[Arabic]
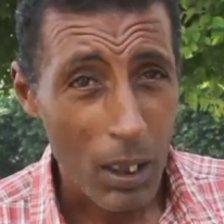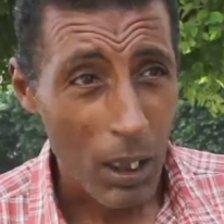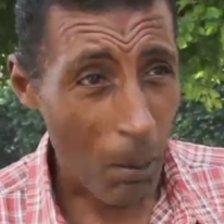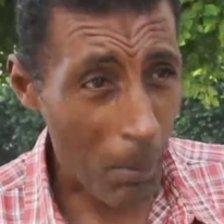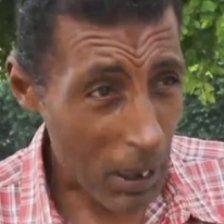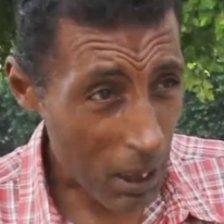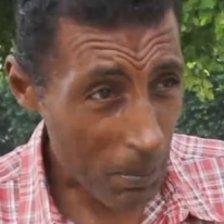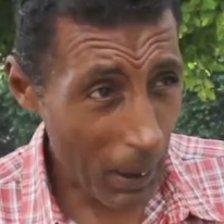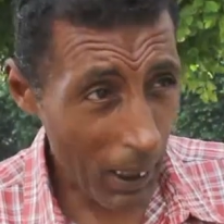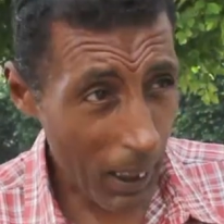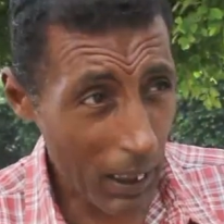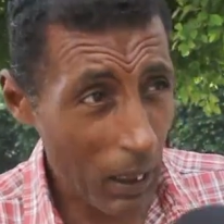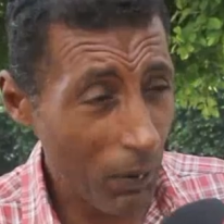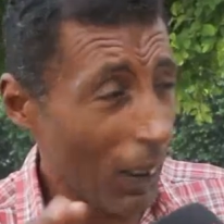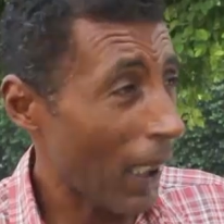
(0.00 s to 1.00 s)
يا ما
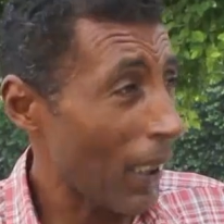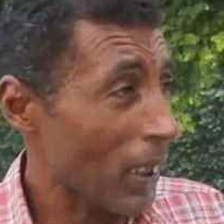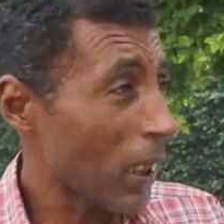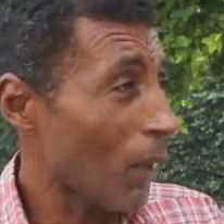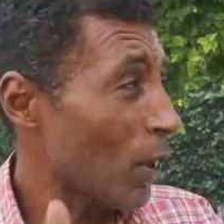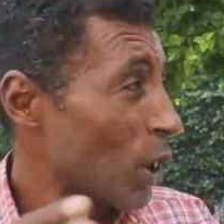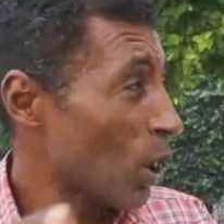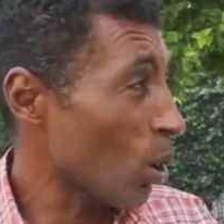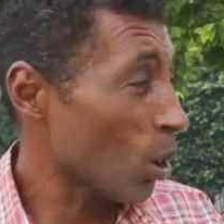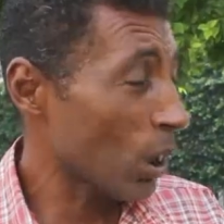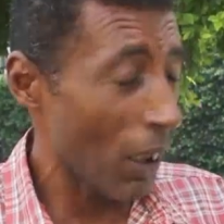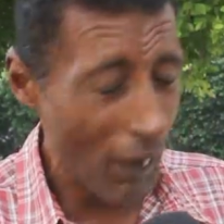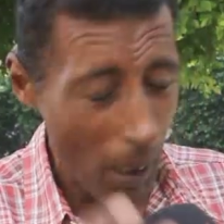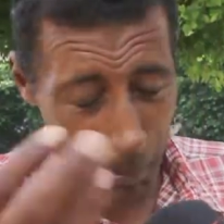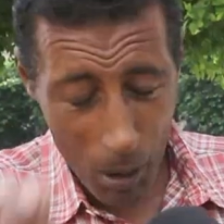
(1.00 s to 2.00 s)
مدخلني في عائلتها
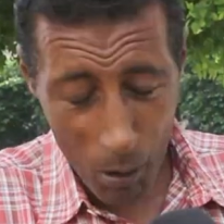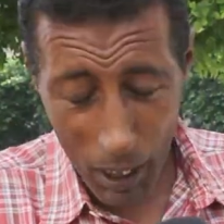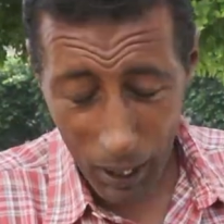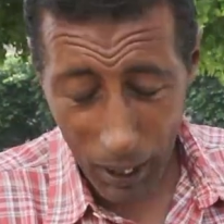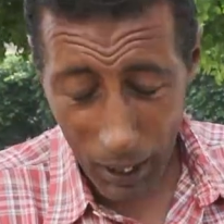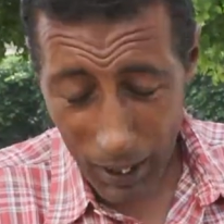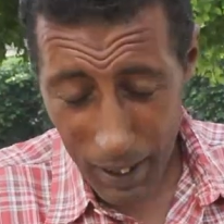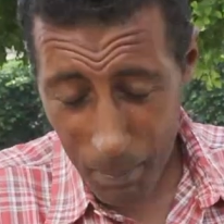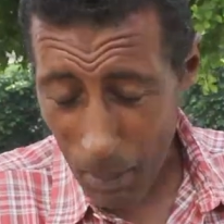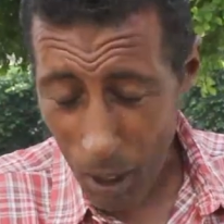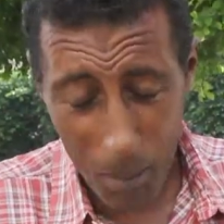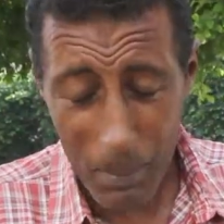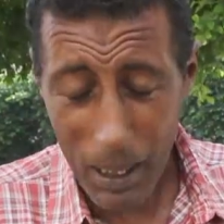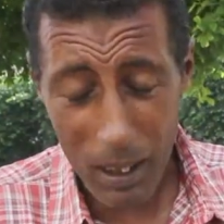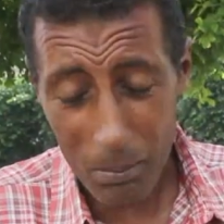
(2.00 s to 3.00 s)
وشروطها فما واقع
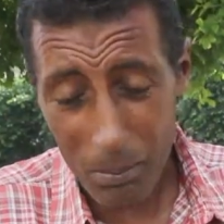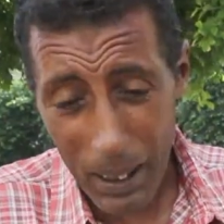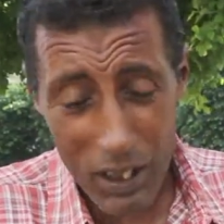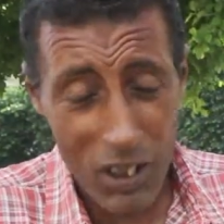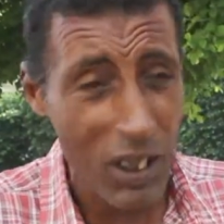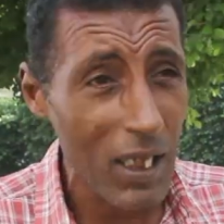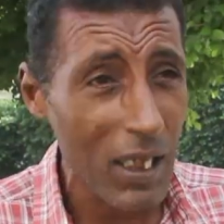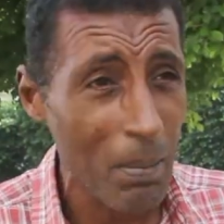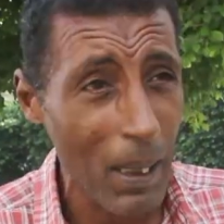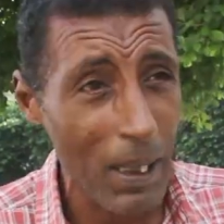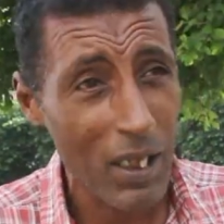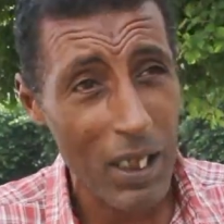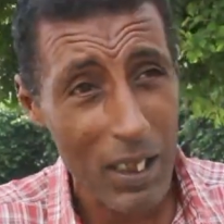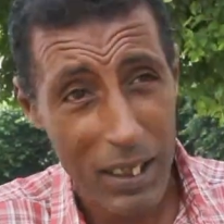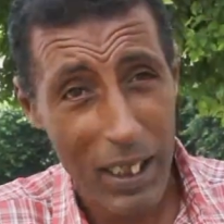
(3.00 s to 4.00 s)
ما ما, ما تجيش ما
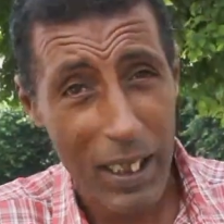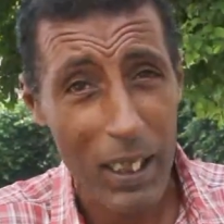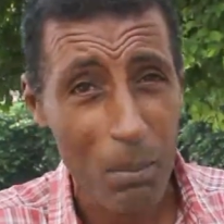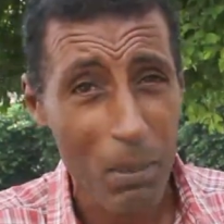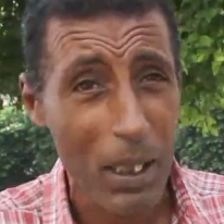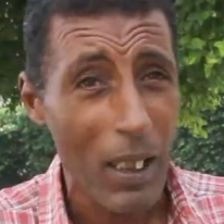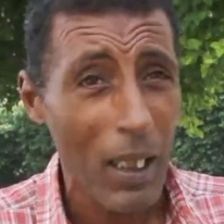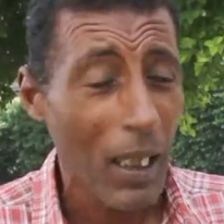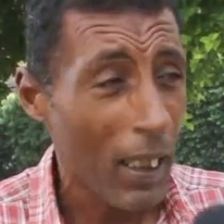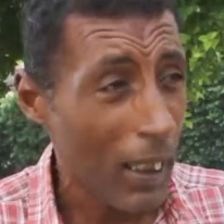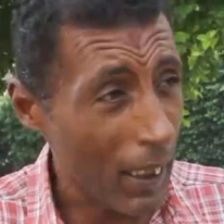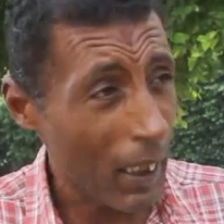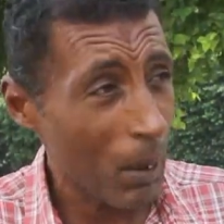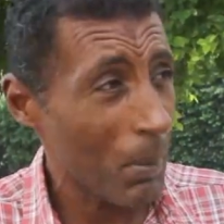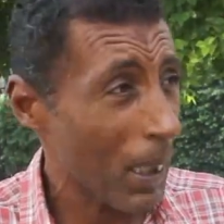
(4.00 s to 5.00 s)
تجيش هو شنو
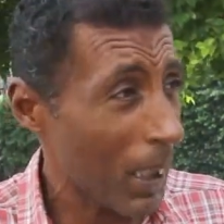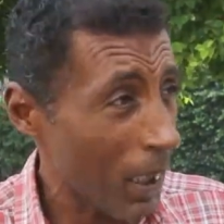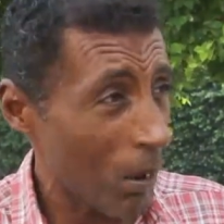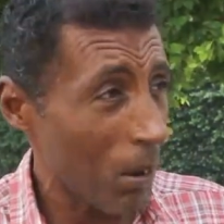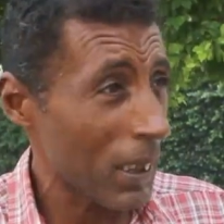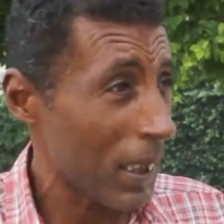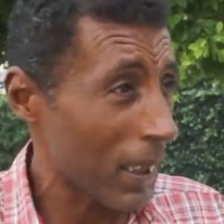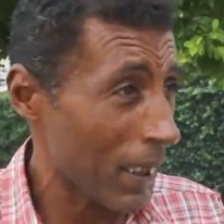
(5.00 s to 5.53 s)
هي المراه وانا